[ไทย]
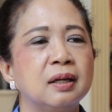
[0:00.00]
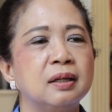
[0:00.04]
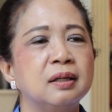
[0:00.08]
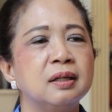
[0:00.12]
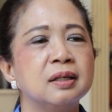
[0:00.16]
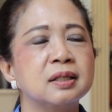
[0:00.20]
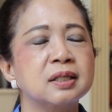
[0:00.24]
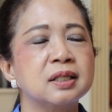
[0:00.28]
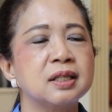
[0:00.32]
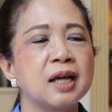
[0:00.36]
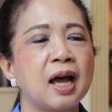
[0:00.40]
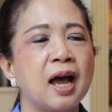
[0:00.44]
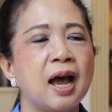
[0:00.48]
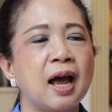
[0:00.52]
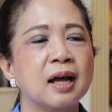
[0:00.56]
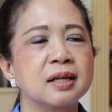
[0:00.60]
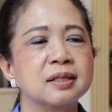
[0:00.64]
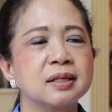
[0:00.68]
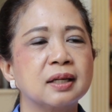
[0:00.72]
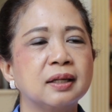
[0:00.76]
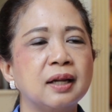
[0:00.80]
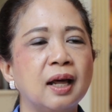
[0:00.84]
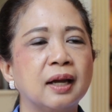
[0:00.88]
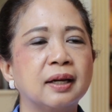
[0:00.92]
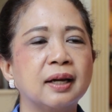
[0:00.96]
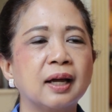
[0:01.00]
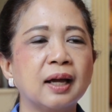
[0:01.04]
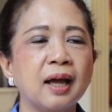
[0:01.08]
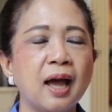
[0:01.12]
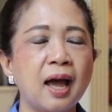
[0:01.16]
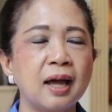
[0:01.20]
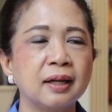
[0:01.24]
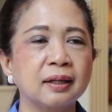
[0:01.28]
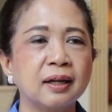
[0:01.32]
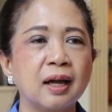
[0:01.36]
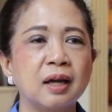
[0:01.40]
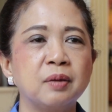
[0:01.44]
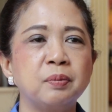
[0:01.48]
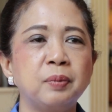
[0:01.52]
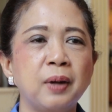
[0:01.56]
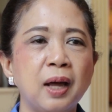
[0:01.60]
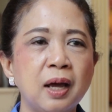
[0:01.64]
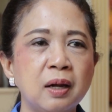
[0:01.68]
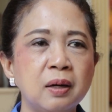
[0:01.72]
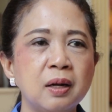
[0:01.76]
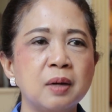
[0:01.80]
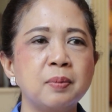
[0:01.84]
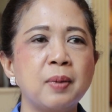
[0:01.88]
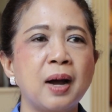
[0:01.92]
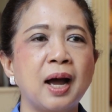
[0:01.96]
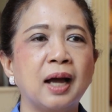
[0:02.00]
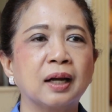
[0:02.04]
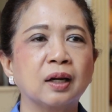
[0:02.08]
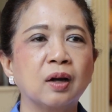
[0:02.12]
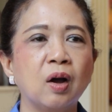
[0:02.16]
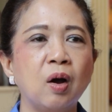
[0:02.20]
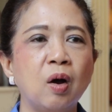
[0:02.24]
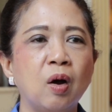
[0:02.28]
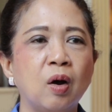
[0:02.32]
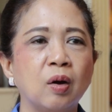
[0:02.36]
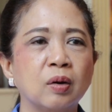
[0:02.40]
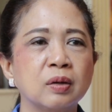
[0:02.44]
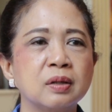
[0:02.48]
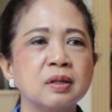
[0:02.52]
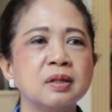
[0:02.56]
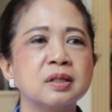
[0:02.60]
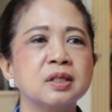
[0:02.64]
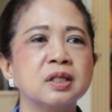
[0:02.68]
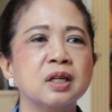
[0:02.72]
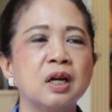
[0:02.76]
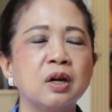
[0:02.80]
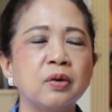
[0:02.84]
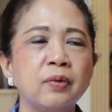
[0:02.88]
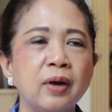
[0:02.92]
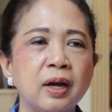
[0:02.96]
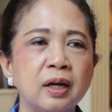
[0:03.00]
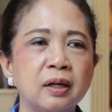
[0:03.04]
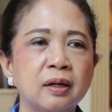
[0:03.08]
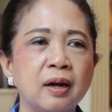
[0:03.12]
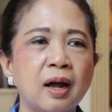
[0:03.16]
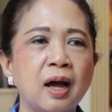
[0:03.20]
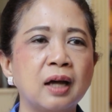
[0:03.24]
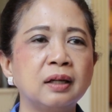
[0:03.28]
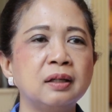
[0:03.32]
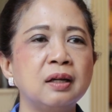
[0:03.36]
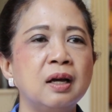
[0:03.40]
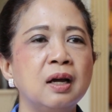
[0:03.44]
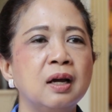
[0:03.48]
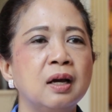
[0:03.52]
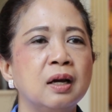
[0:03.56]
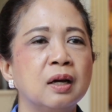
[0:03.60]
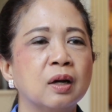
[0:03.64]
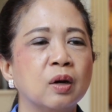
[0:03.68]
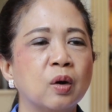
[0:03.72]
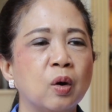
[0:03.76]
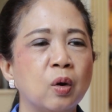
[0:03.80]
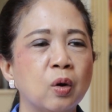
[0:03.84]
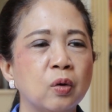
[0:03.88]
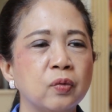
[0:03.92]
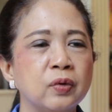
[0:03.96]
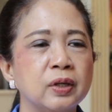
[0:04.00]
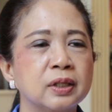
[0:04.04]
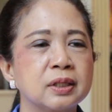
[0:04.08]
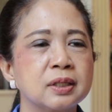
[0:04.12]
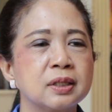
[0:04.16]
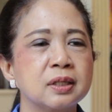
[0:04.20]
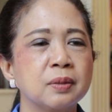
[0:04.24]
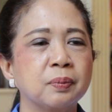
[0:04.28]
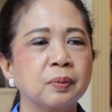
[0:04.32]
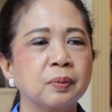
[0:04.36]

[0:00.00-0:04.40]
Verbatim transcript: เนื่องจากสถานการณ์การแพร่ระบาดของเชื้อไวรัสโควิด